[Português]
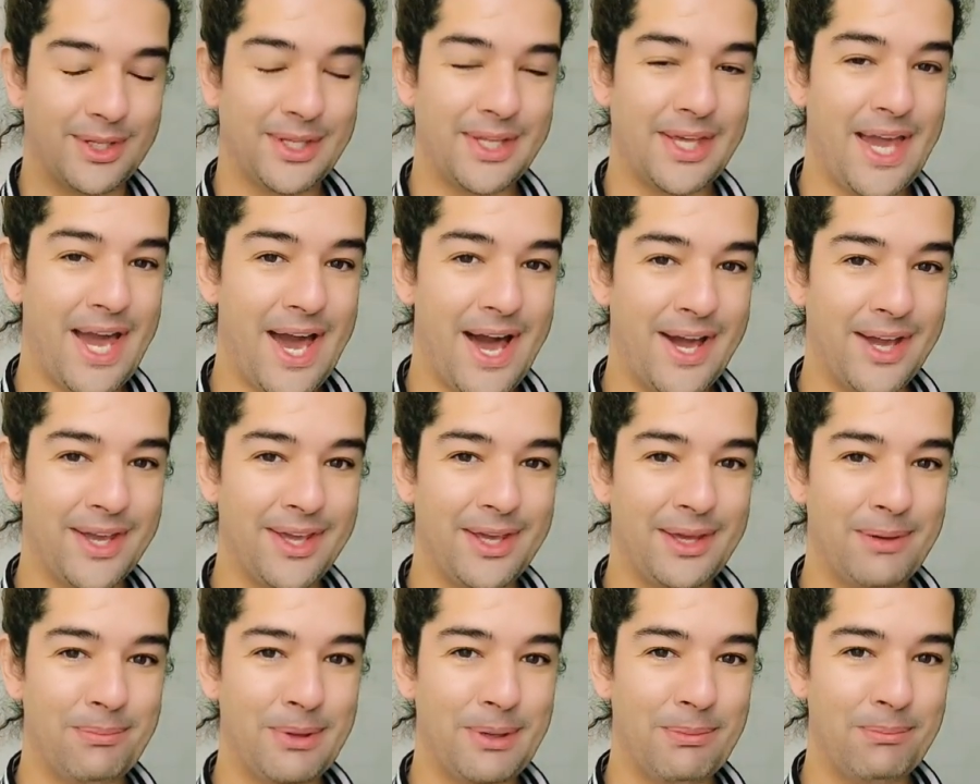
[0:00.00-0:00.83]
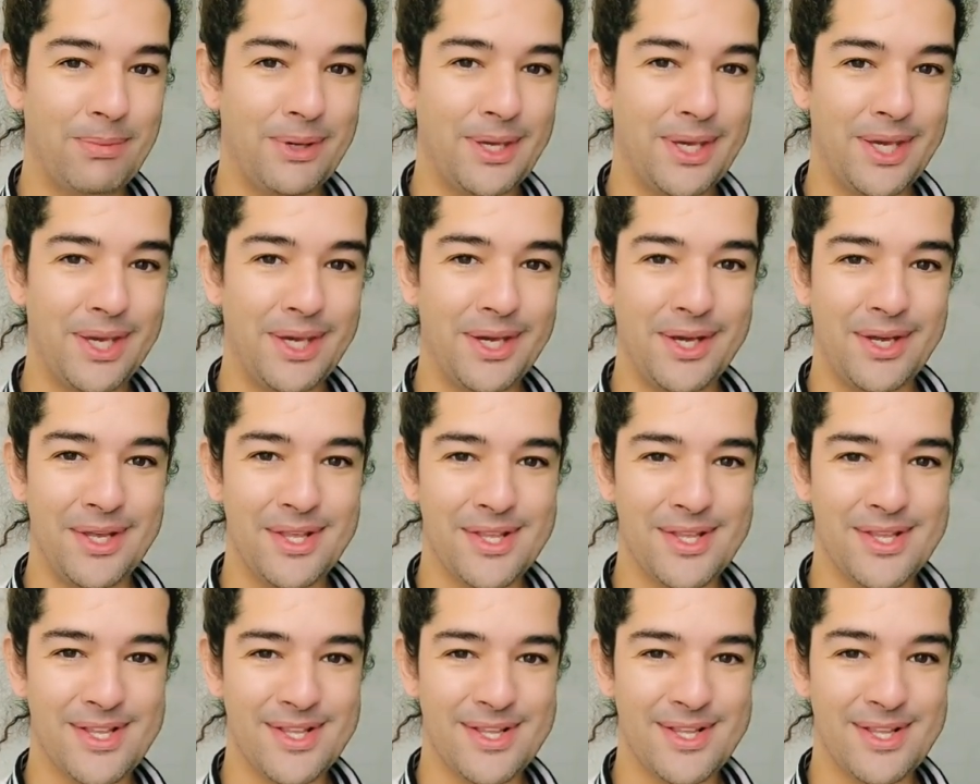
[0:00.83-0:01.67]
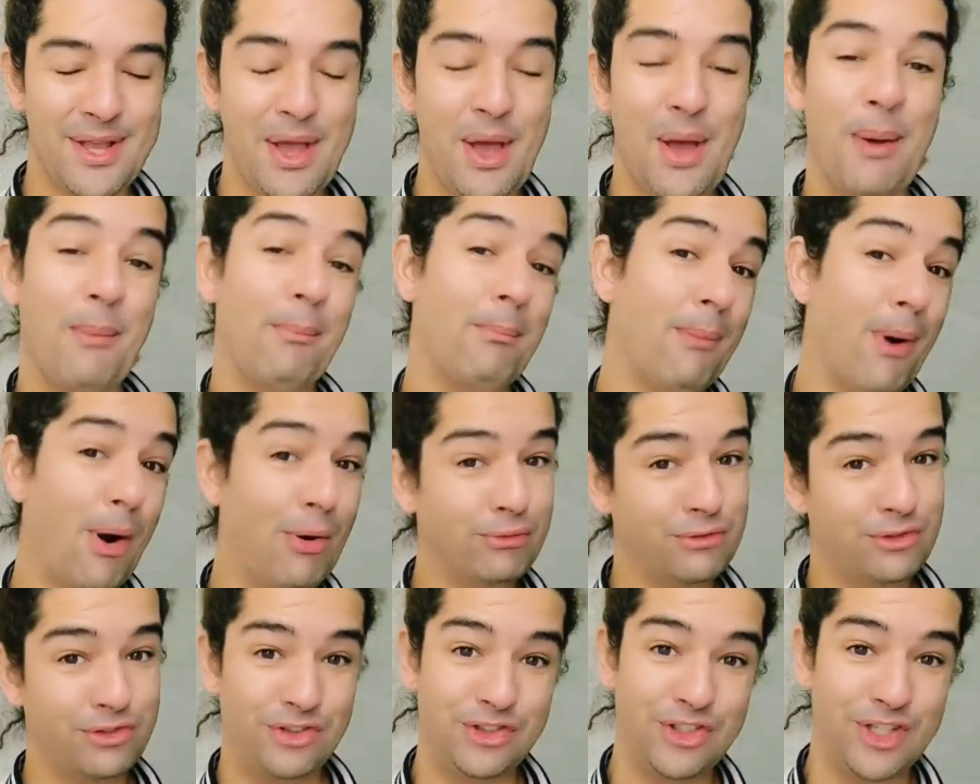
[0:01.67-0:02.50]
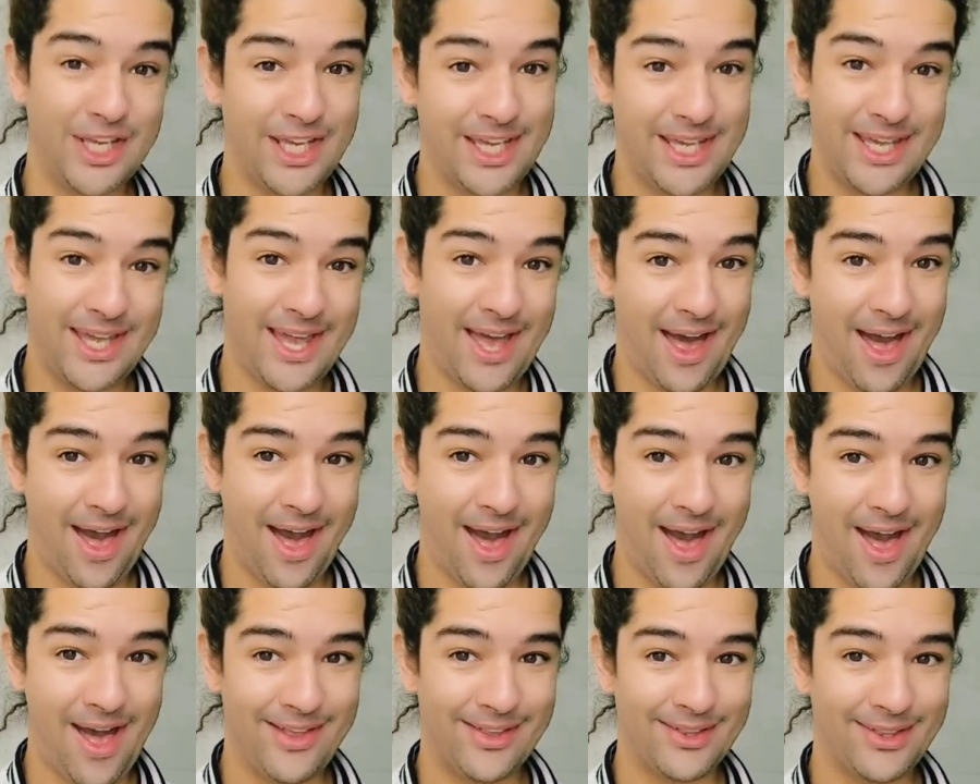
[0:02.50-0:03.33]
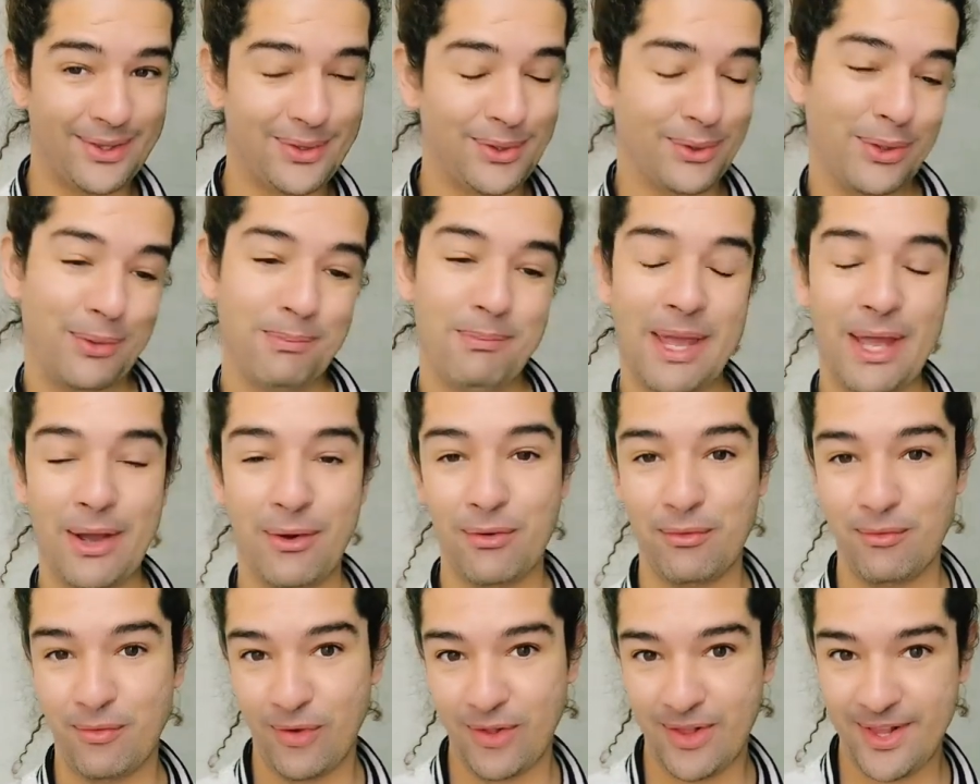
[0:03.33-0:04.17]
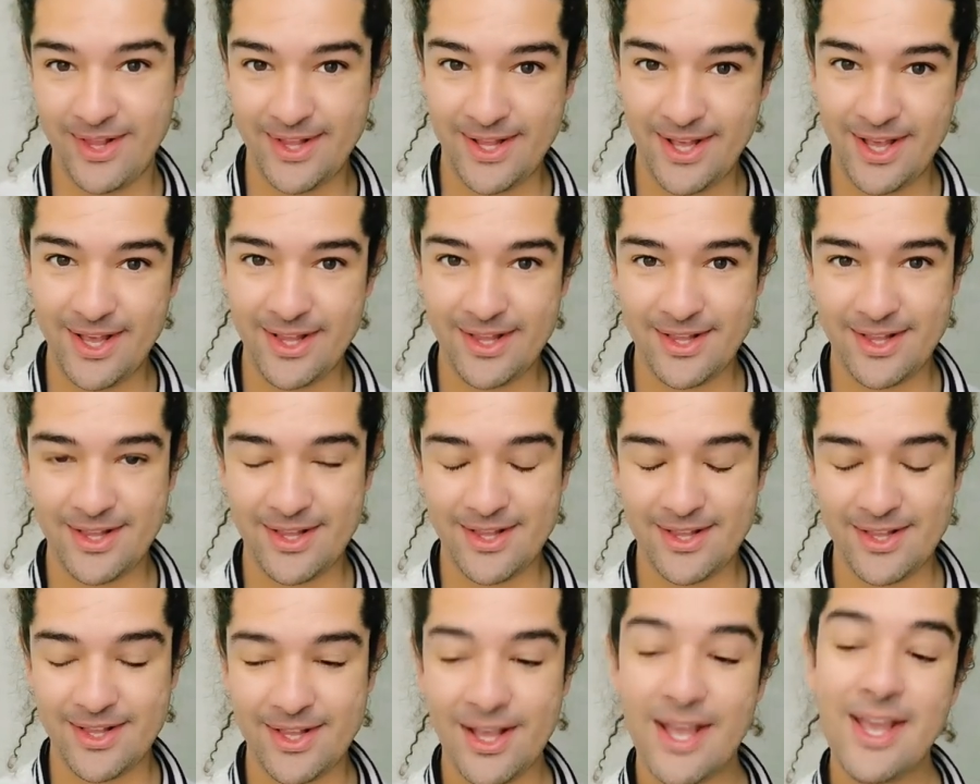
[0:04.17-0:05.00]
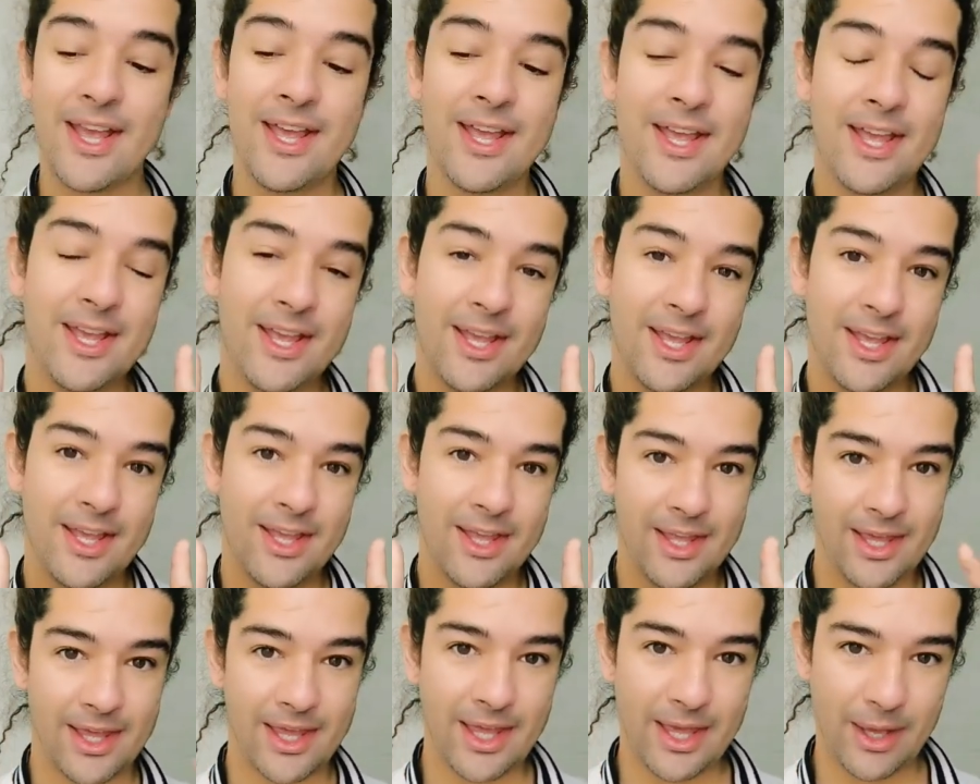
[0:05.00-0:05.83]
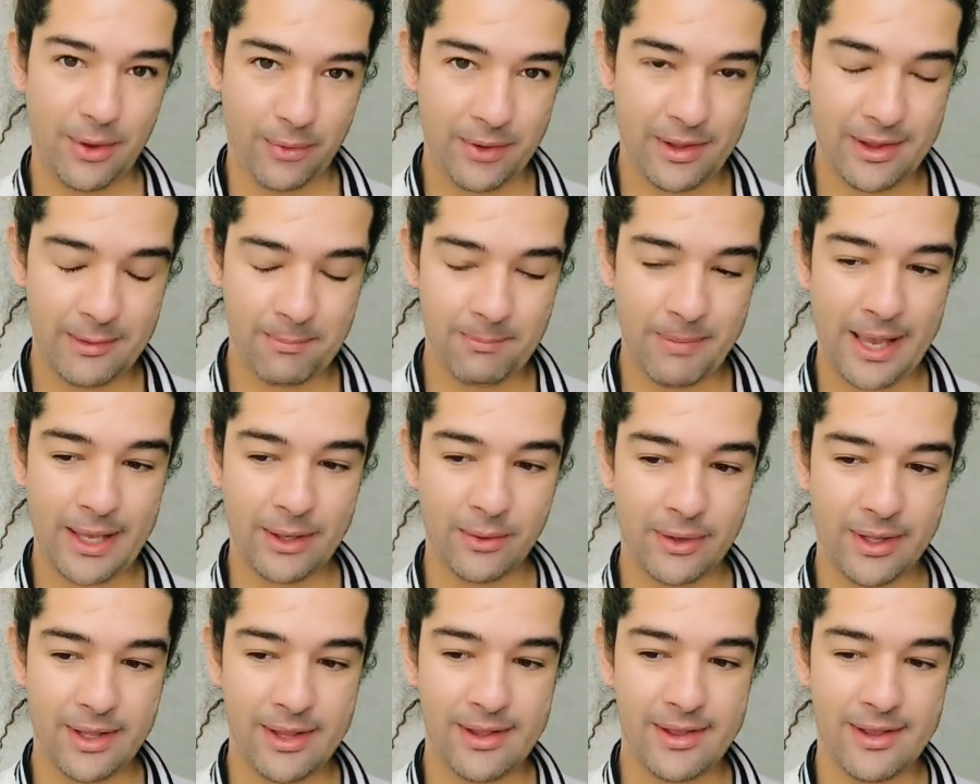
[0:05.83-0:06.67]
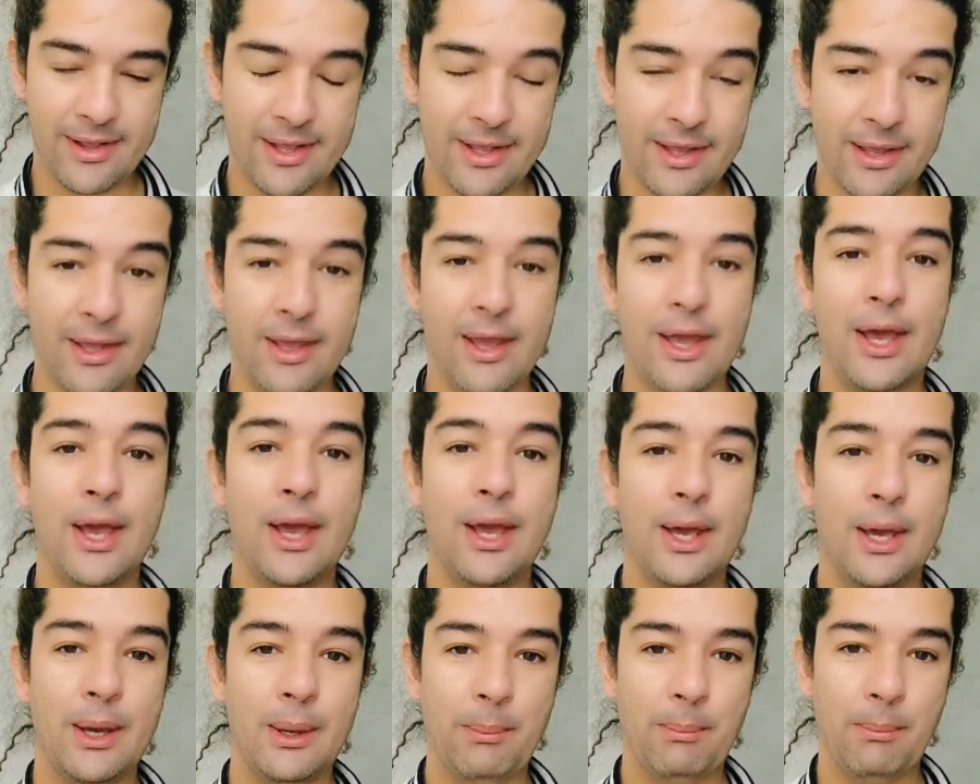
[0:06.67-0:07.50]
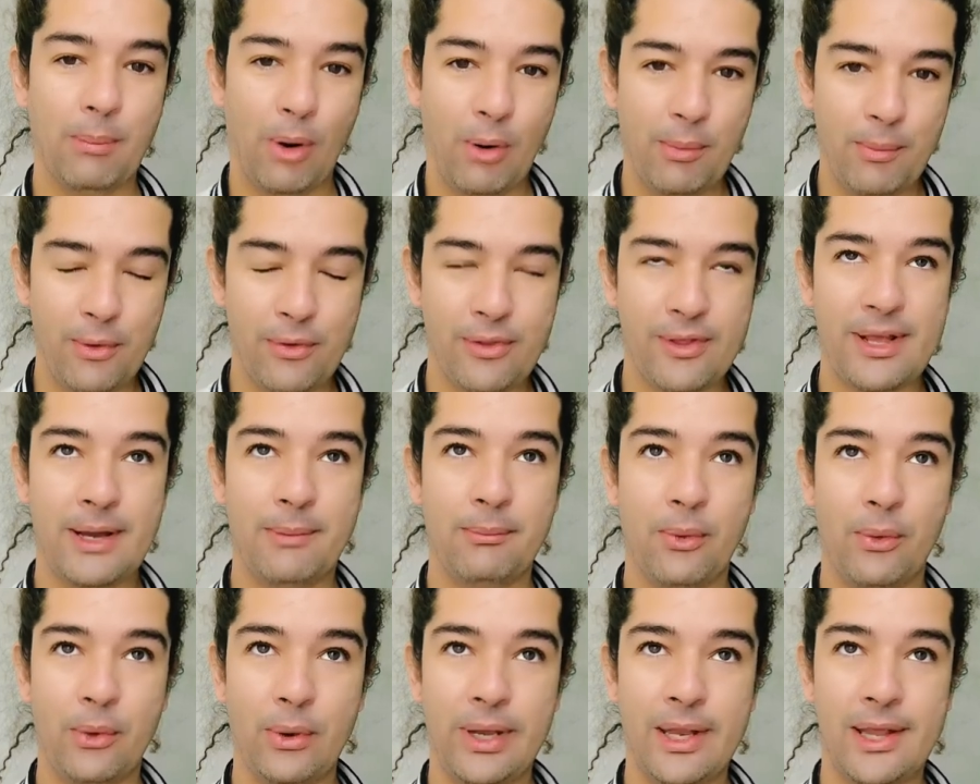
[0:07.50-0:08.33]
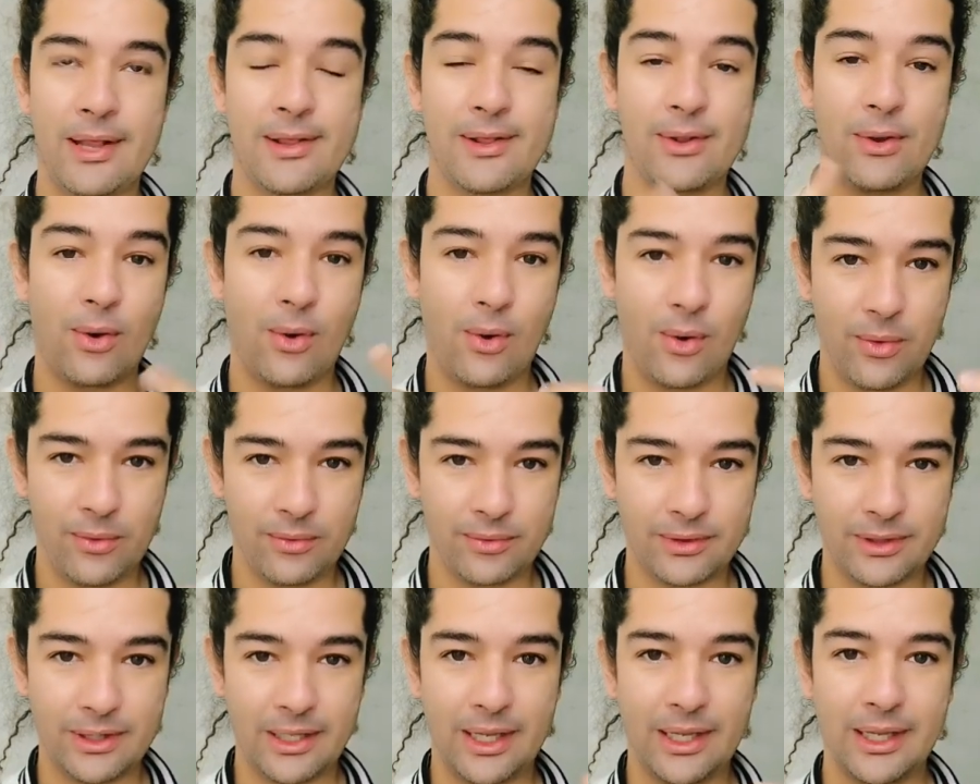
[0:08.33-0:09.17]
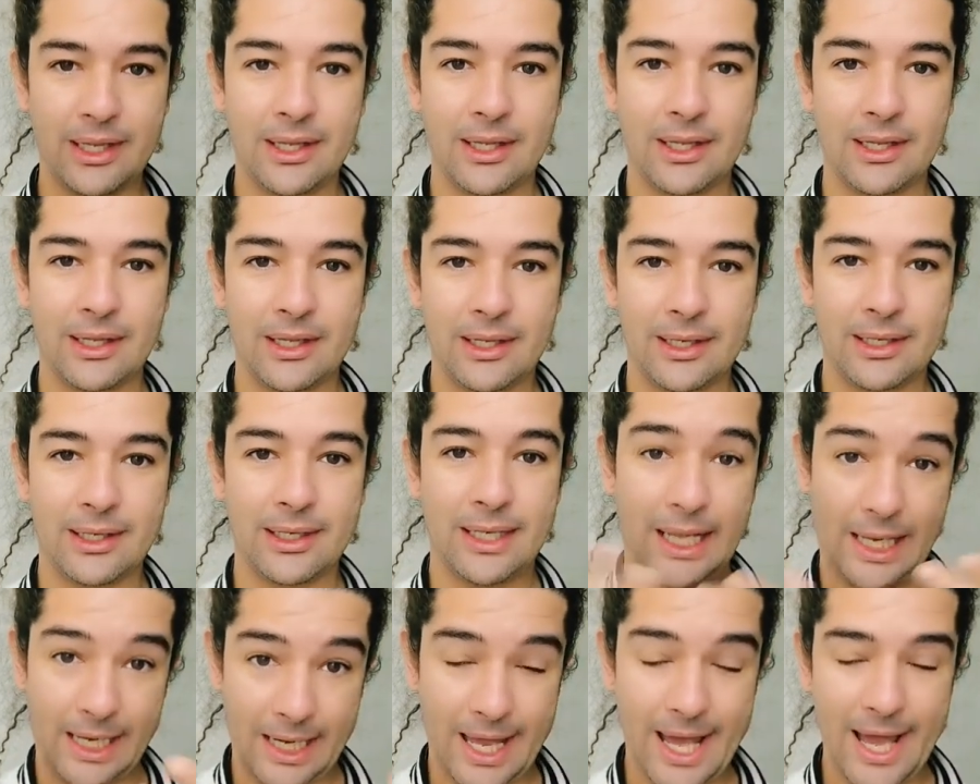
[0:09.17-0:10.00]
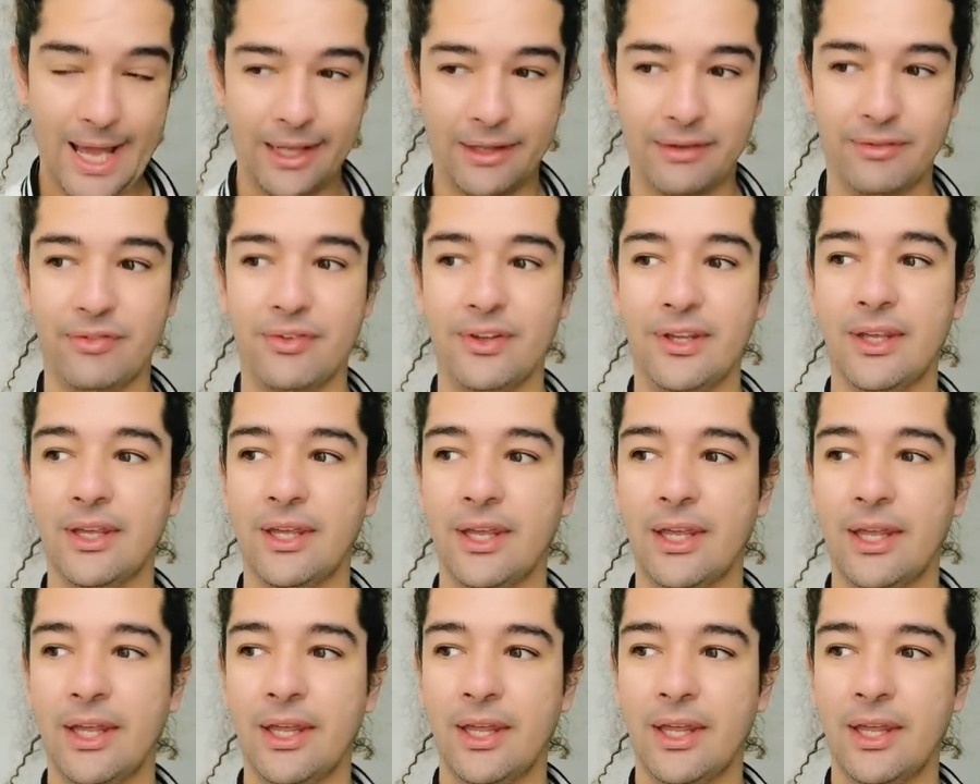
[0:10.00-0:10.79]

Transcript: E aí, bibios? Bom dia! Tudo bem com vocês? Eu espero que sim. Bom, meus amores, ontem, na live,